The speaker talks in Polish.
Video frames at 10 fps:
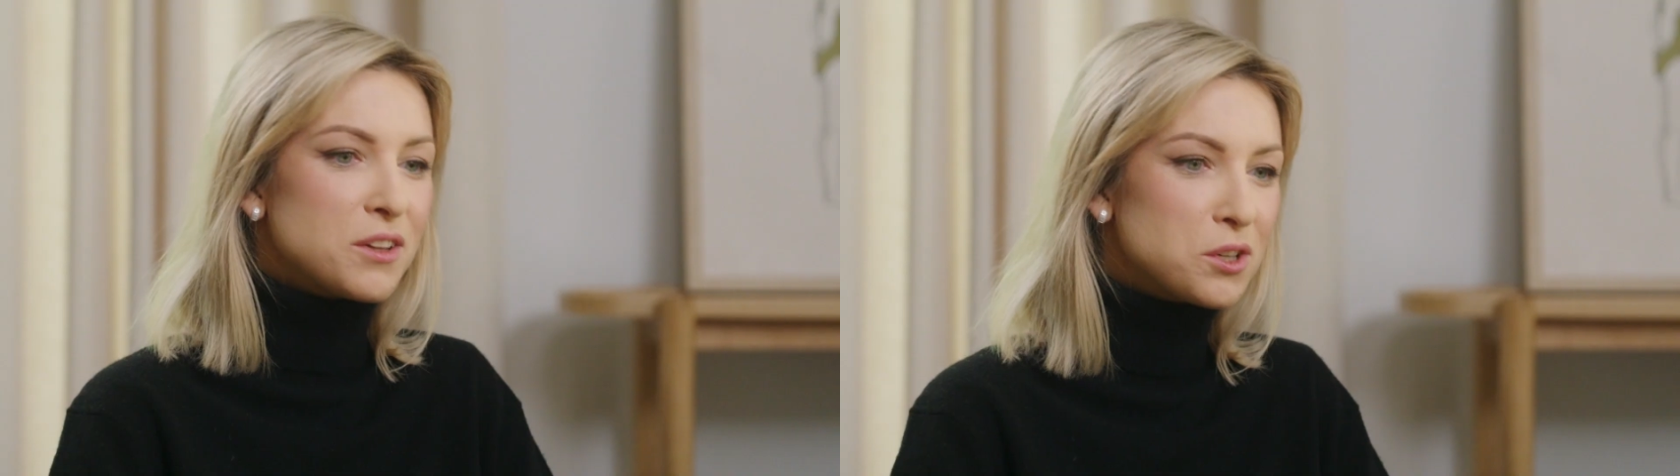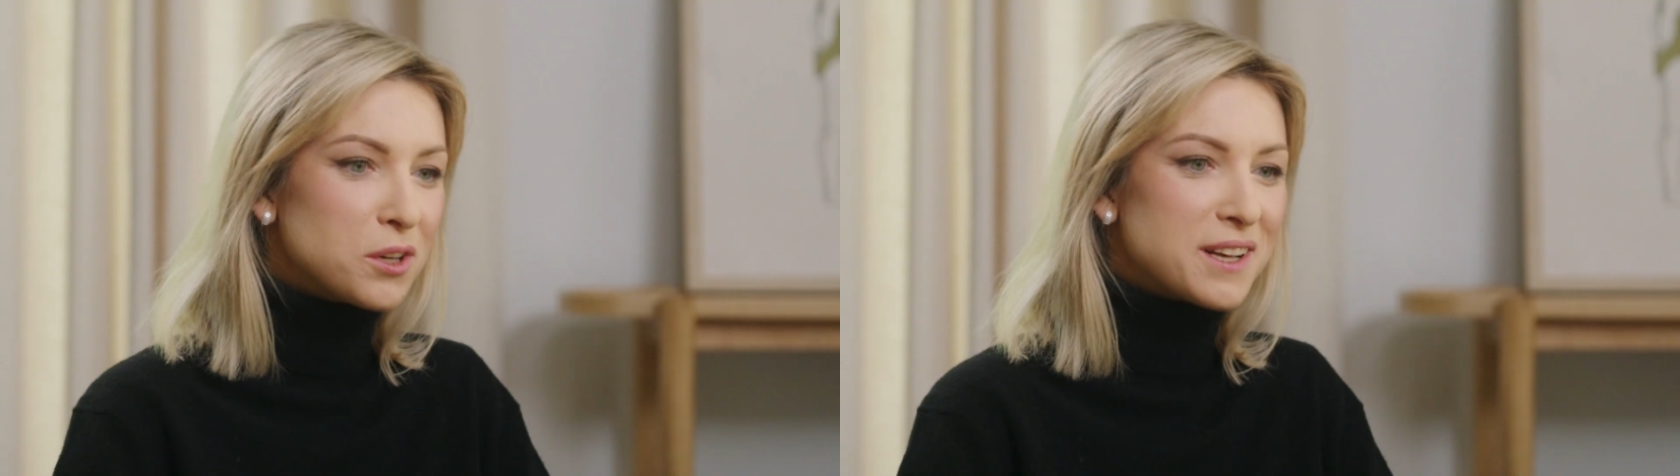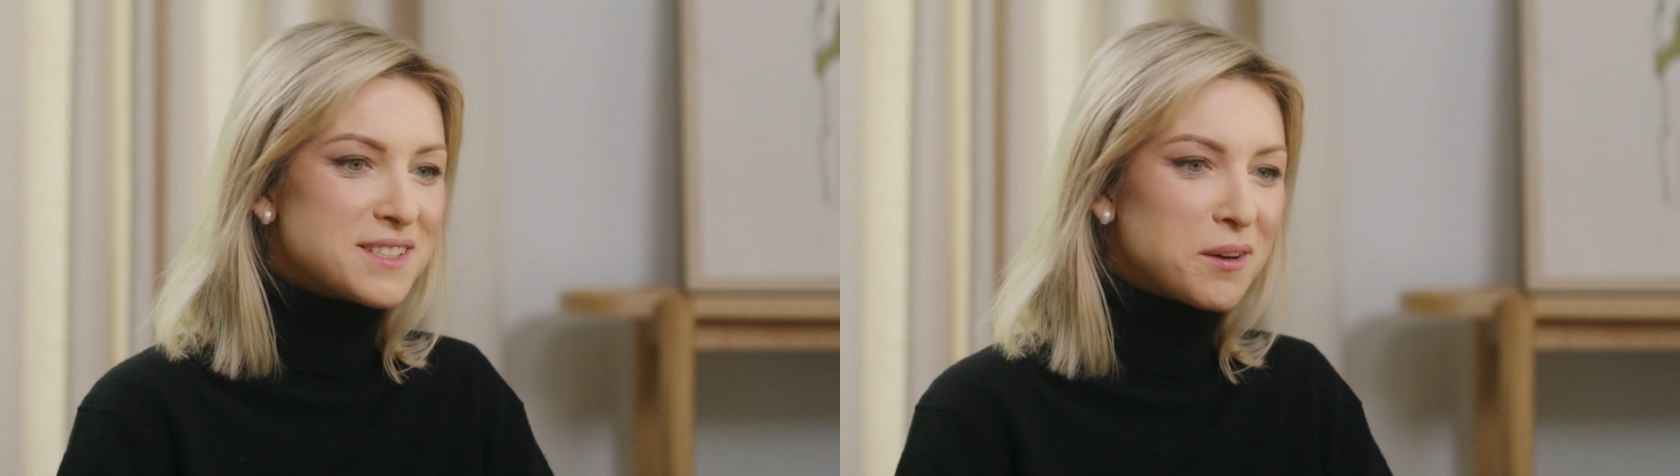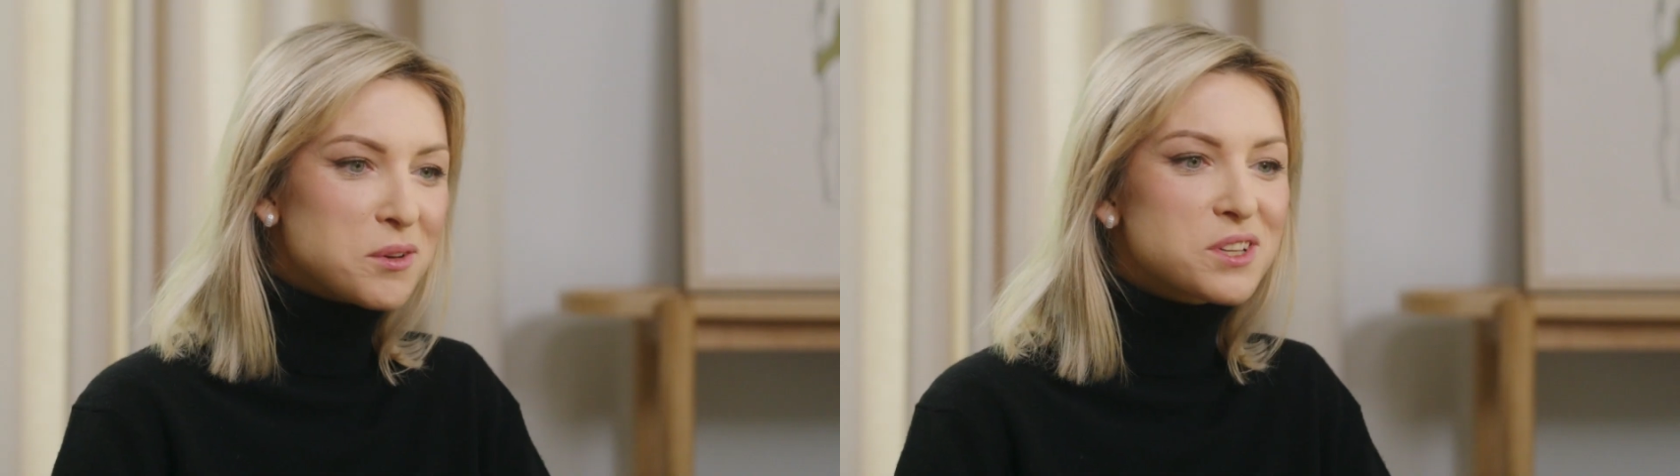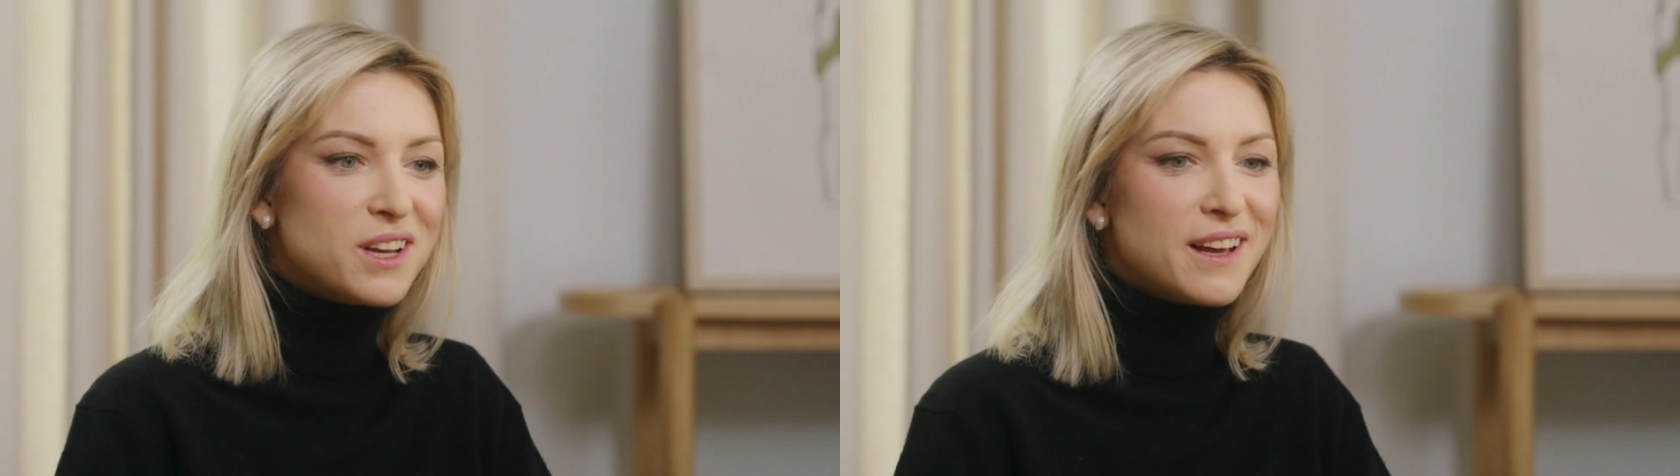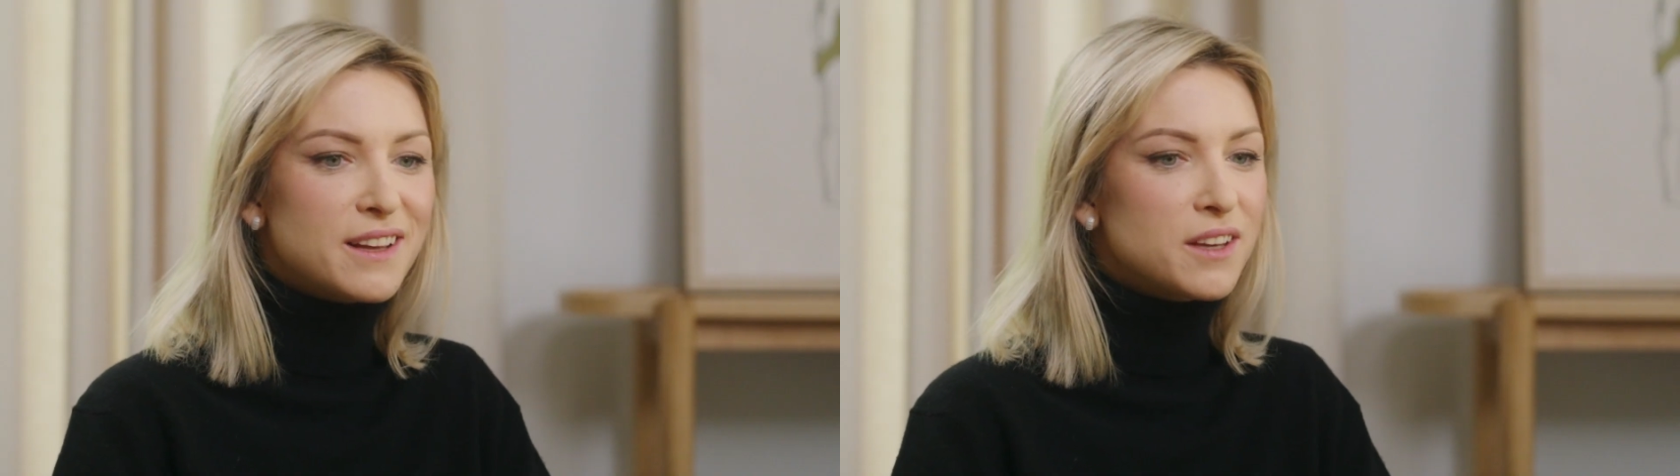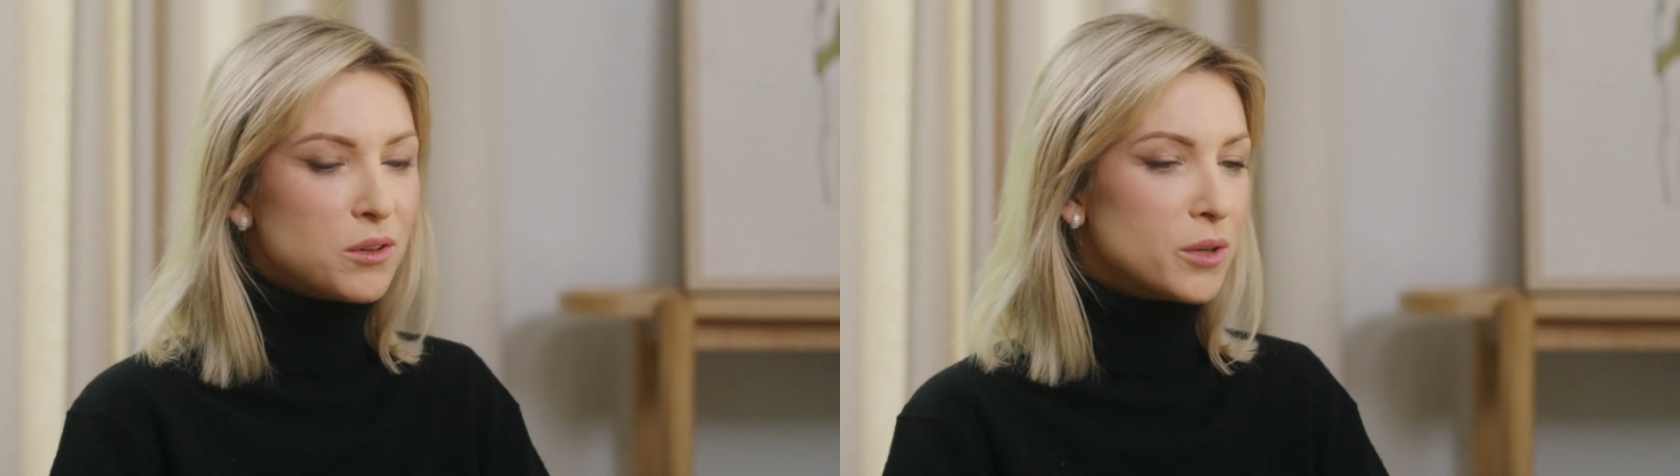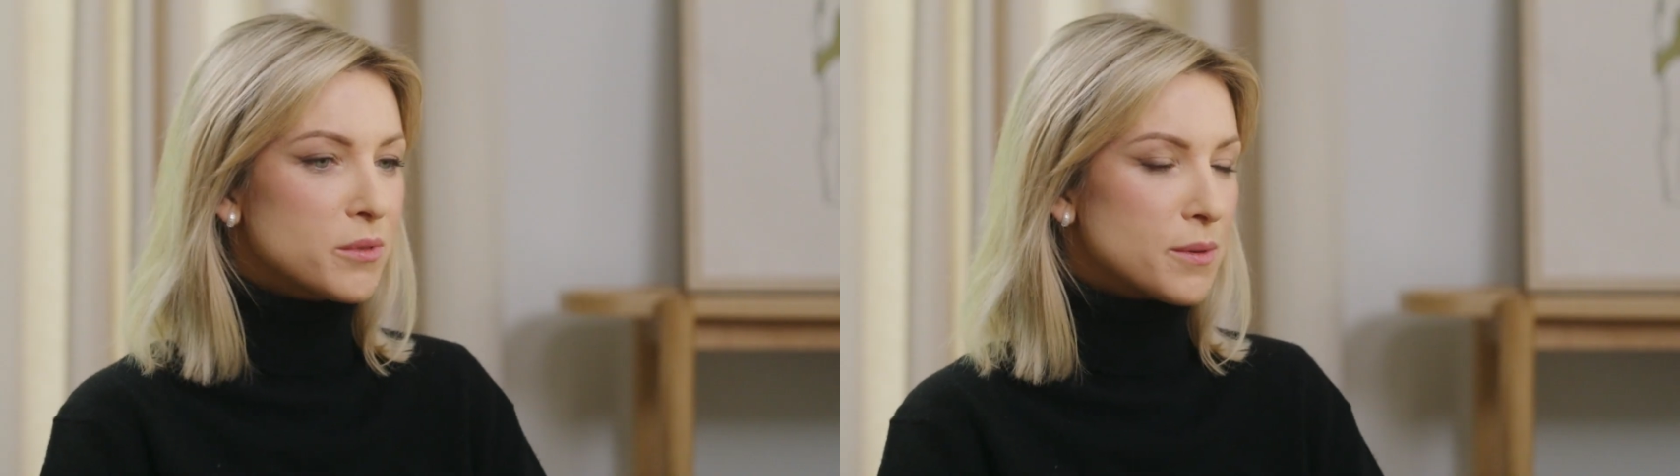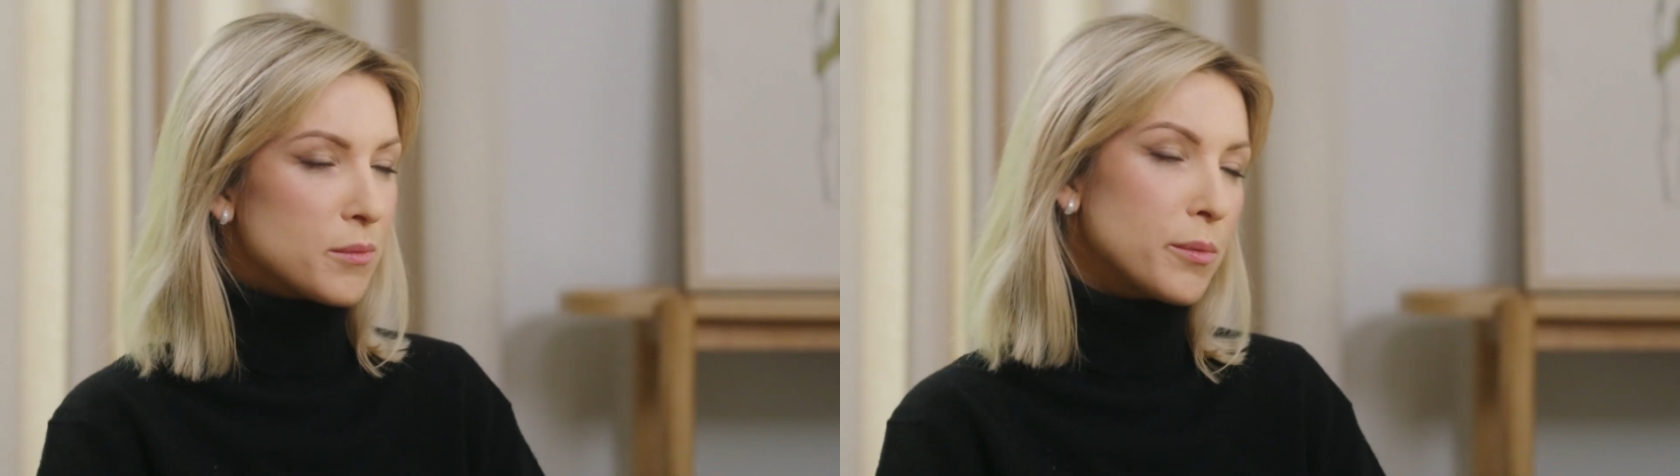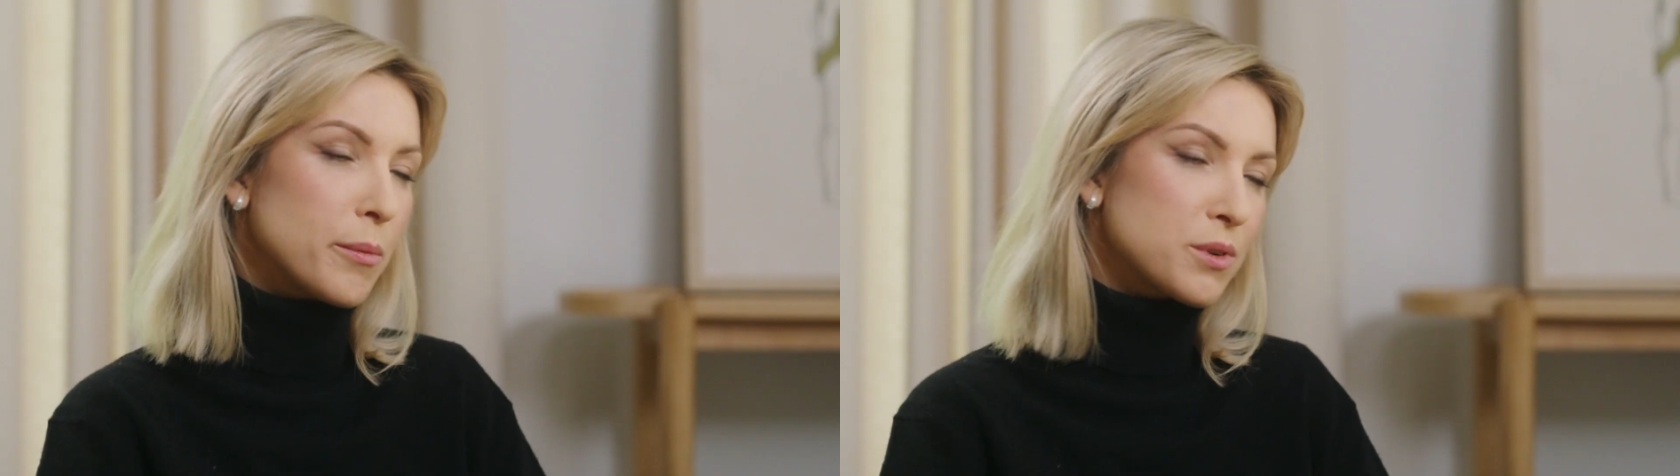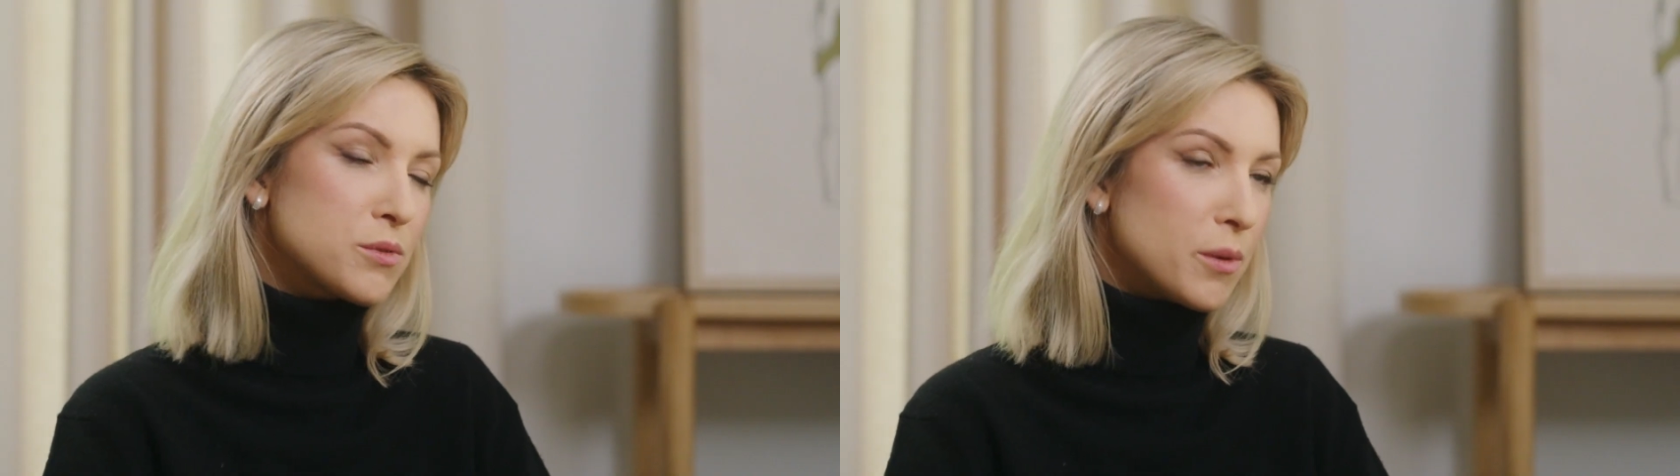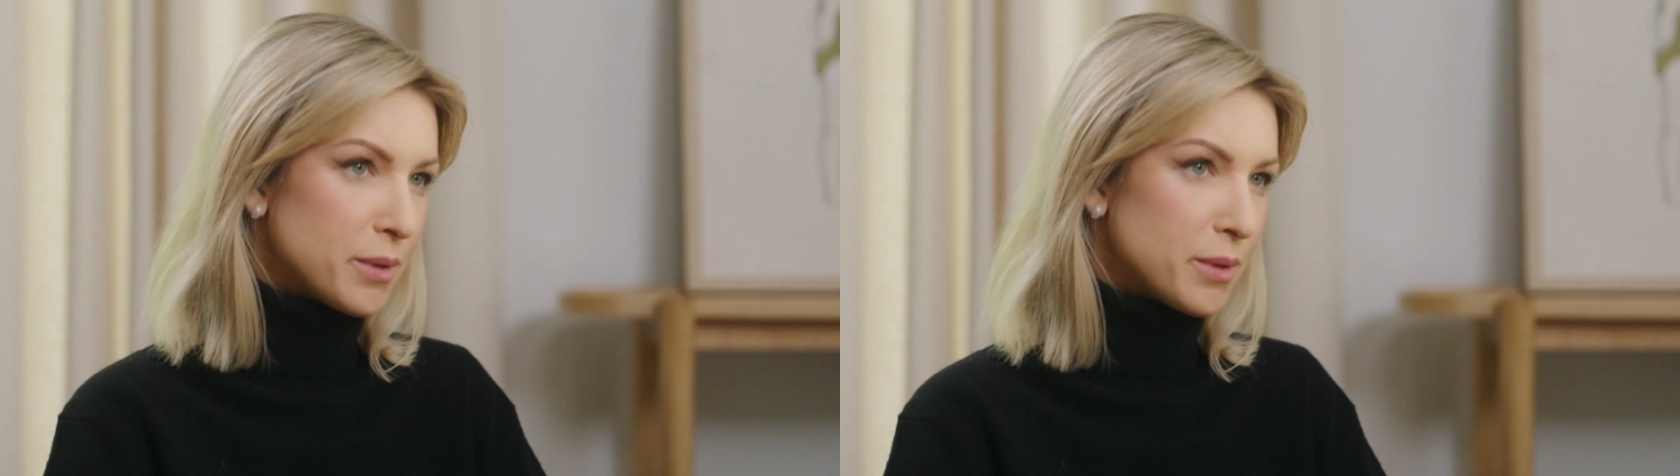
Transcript: to się okazało, że niektórym osobom to po prostu